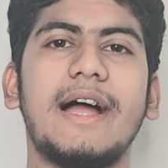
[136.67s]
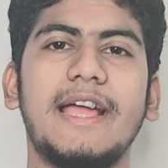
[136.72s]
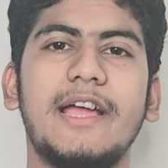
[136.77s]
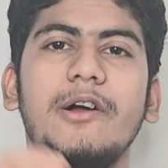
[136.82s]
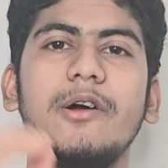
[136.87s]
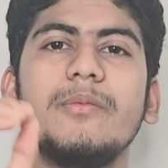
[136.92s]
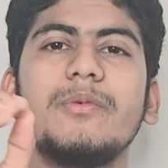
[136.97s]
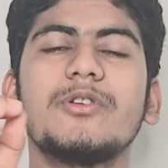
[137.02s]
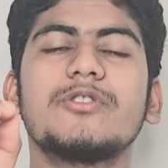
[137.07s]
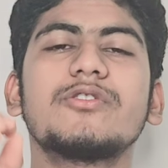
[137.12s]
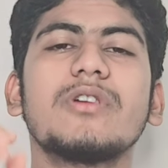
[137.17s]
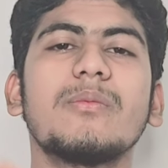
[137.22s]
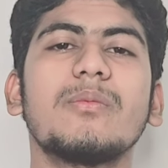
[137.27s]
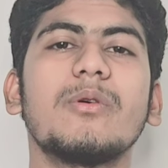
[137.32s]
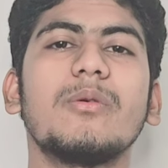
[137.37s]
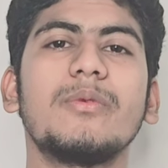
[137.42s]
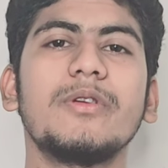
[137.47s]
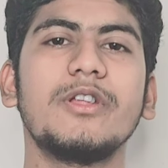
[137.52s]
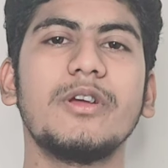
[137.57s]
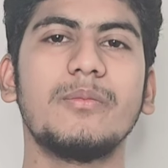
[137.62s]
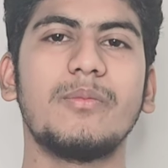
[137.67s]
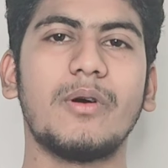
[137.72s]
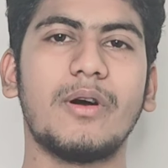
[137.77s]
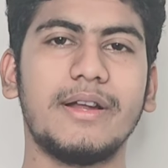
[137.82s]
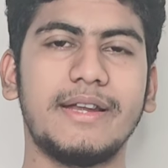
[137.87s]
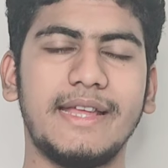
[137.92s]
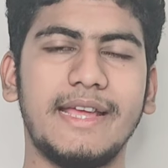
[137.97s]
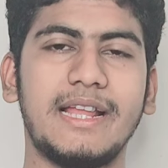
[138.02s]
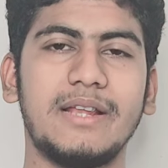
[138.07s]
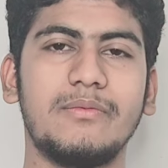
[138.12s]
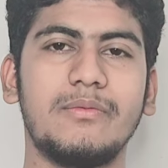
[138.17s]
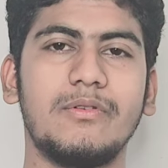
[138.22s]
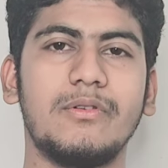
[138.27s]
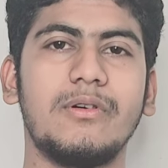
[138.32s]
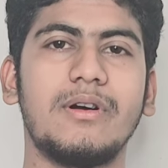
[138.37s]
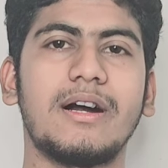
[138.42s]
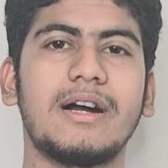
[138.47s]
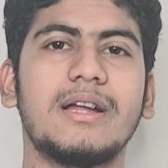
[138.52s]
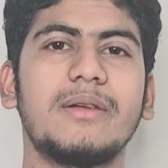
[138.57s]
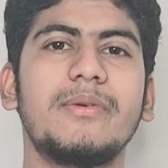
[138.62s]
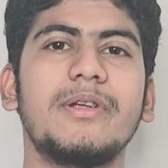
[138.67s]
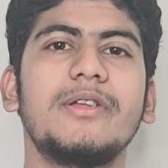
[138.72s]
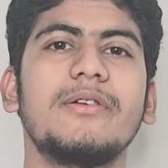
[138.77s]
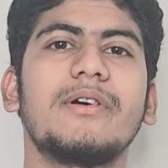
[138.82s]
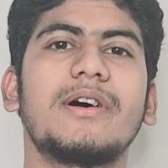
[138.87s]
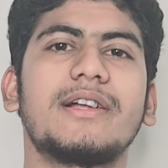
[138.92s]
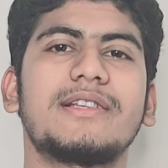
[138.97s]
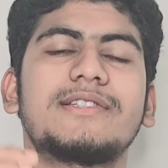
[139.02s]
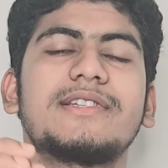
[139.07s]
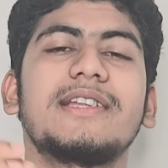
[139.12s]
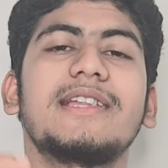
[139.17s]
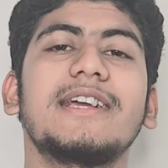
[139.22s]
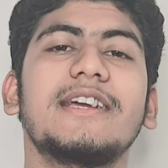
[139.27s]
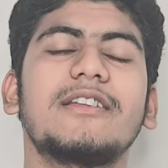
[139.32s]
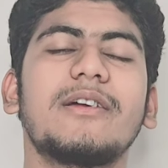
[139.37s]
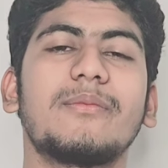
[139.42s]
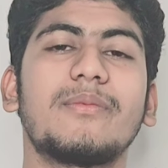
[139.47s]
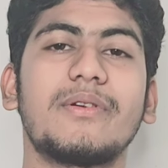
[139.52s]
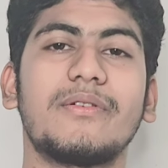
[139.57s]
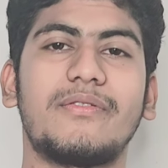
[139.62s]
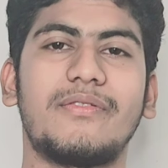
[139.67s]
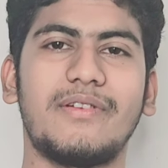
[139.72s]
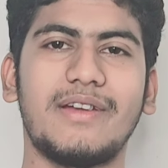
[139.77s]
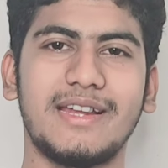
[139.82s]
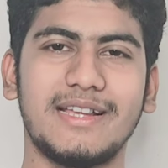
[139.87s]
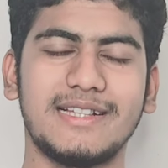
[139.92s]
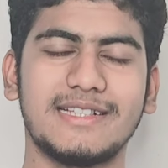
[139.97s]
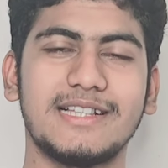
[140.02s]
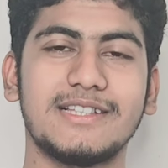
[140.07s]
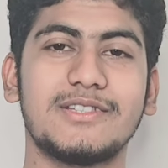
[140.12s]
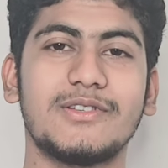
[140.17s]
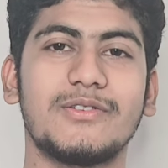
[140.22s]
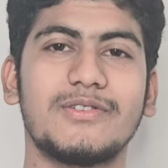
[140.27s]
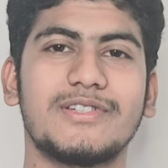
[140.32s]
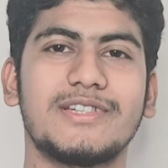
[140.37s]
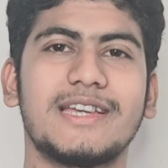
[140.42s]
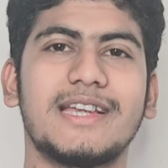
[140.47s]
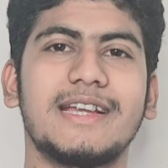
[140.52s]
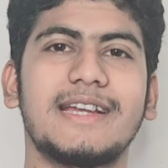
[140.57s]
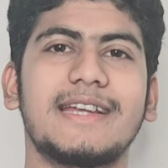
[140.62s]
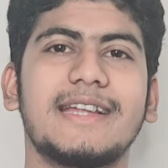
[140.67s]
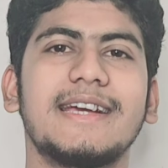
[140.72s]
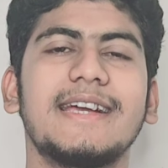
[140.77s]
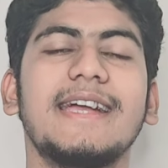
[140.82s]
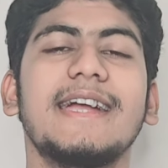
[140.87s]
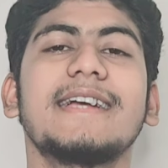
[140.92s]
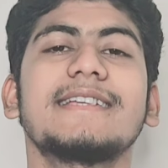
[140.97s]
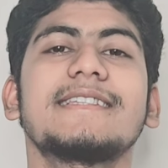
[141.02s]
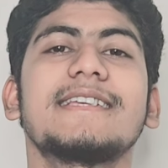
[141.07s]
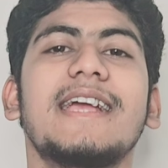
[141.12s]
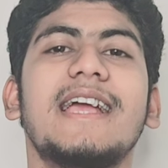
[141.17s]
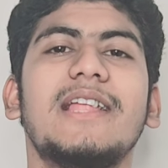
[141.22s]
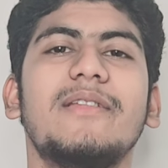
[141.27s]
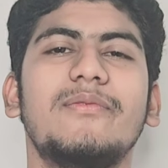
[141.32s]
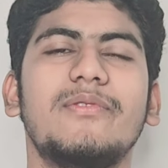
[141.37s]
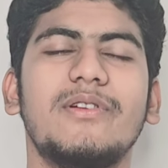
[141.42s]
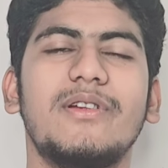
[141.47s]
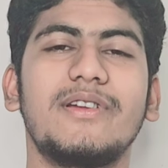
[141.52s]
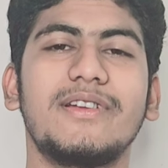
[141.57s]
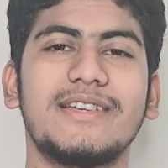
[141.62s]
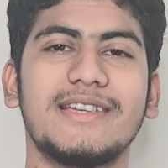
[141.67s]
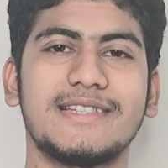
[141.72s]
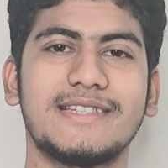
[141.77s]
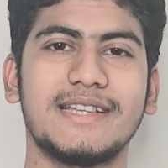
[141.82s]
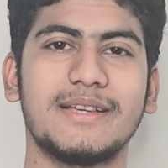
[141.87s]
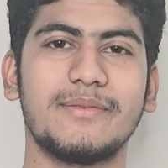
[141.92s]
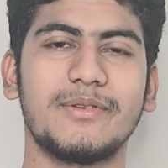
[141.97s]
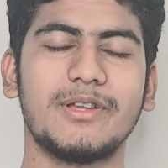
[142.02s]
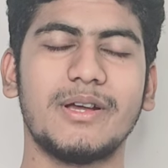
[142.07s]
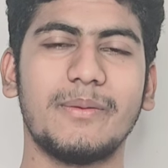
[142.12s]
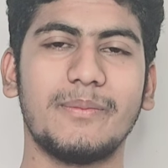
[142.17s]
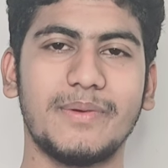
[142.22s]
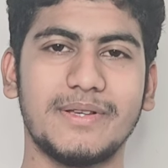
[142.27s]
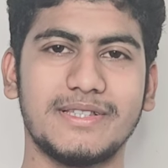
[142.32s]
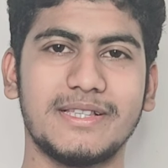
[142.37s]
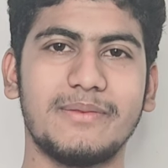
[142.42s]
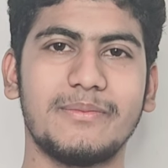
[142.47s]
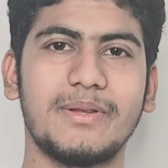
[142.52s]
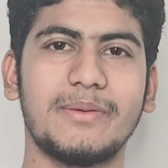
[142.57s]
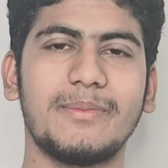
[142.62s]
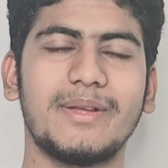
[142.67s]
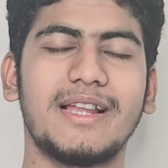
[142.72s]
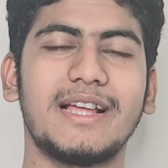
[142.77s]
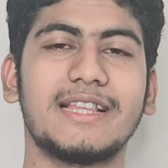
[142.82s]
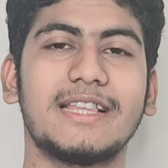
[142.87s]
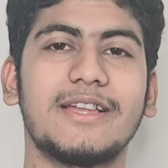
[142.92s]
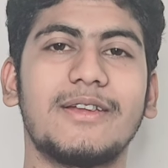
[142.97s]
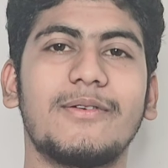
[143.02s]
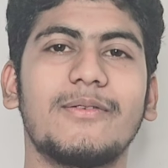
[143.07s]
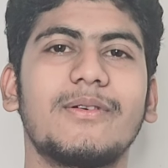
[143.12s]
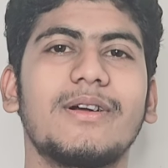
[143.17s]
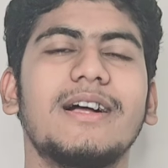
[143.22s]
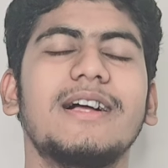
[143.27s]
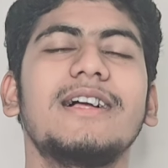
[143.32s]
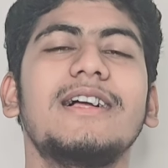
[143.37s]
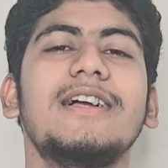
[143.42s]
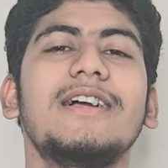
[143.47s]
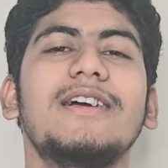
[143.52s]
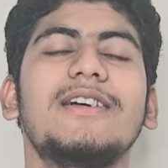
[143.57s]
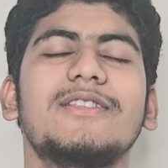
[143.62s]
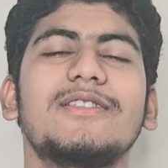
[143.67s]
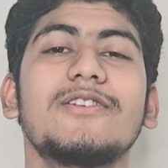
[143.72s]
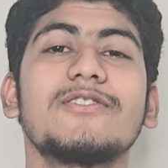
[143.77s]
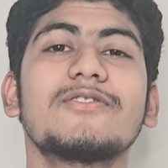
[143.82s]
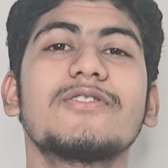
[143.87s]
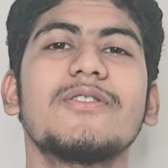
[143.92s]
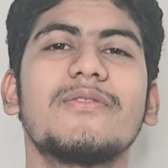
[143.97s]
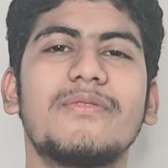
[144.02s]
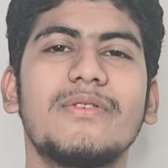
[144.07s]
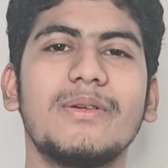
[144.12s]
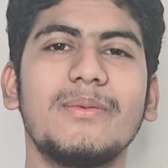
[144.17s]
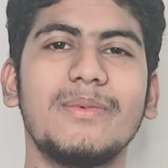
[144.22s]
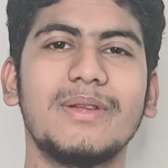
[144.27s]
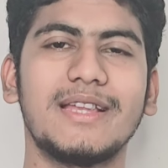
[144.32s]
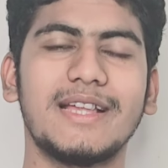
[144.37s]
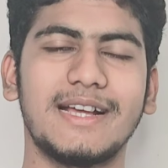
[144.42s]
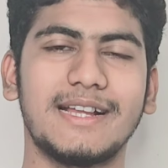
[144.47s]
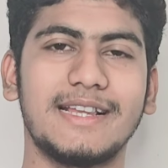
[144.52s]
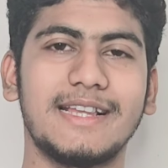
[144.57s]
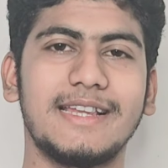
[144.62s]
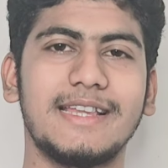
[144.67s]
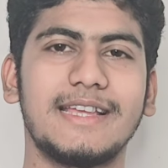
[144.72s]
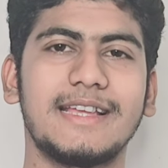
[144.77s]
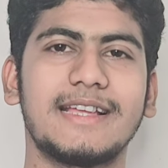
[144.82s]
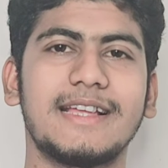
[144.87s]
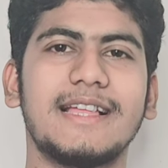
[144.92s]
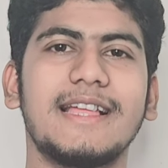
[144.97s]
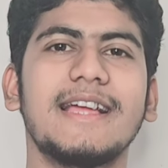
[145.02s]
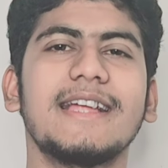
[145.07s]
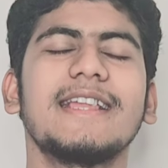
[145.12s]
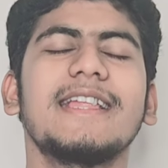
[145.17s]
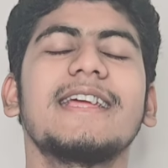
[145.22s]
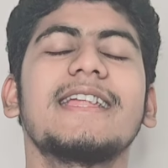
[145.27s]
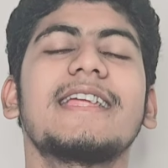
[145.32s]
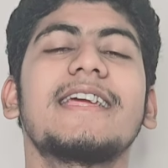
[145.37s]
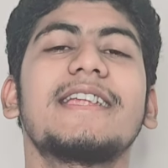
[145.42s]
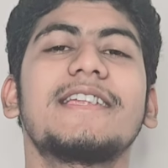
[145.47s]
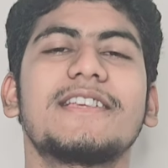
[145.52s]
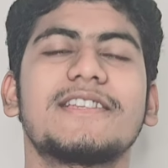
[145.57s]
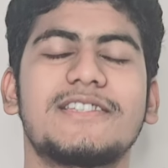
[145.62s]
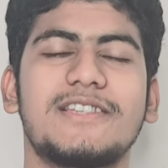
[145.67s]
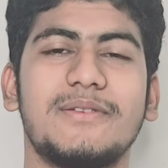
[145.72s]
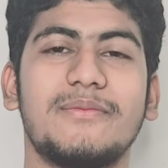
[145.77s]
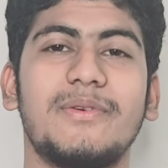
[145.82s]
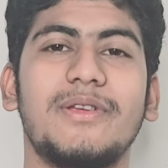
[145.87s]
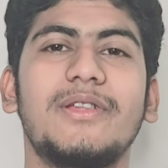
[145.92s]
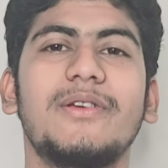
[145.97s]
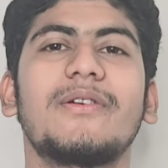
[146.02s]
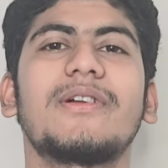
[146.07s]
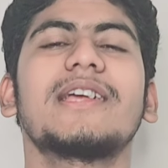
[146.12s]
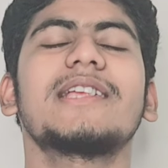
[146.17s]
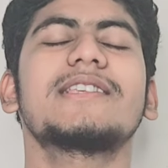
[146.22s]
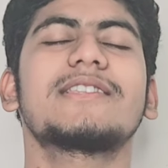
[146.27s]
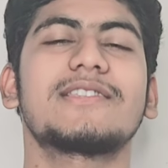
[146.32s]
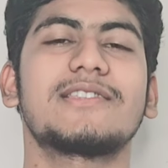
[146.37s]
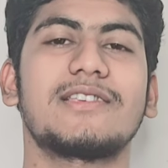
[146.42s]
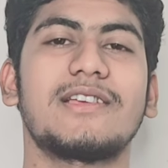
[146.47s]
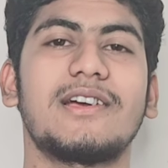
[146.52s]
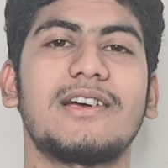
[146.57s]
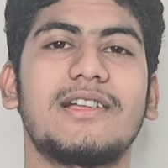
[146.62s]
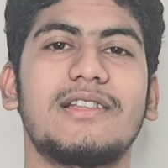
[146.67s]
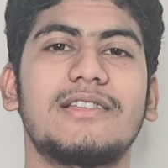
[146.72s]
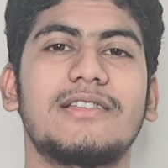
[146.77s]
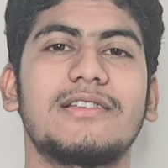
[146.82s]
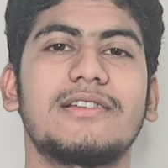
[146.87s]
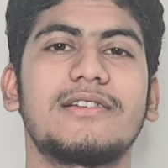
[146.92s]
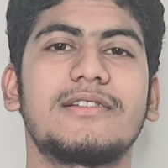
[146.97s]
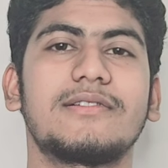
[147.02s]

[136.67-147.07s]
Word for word: आई होप दोस्तों आपको वीडियो बहुत ही हेल्पफुल हो अगर वीडियो अच्छे लगे तो अपने फ्रेंड के साथ जरूर शेयर करना ऐसे हेल्पफुल और इंटरेस्टिंग वीडियो आपके सामने मैं लाता रहूँगा दोस्तों फिर मिलता है अगले दिन अगले एक नए इंटरेस्टिंग वीडियो के साथ